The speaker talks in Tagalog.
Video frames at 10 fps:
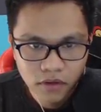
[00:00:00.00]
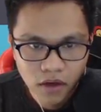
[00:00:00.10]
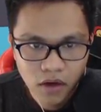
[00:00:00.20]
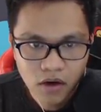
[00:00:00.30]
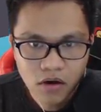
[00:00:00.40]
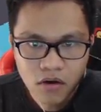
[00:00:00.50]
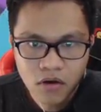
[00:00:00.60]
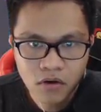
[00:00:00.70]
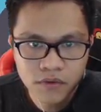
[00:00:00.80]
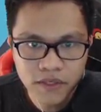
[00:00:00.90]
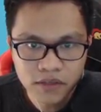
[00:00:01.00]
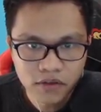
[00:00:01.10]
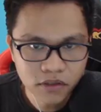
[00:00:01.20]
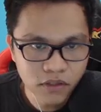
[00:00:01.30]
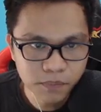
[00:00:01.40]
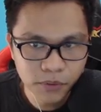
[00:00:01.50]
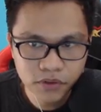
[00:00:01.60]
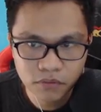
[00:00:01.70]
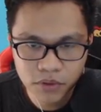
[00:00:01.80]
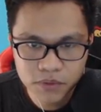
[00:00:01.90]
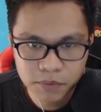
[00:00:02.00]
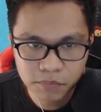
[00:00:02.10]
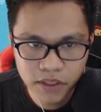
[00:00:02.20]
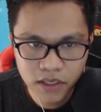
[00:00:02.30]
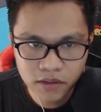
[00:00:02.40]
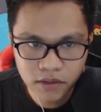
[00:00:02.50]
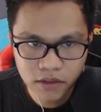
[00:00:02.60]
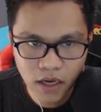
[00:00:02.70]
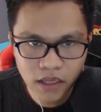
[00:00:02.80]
Oh, saan yung nagsaspawn yung boss? Ba't bigla ka na lang? Ah,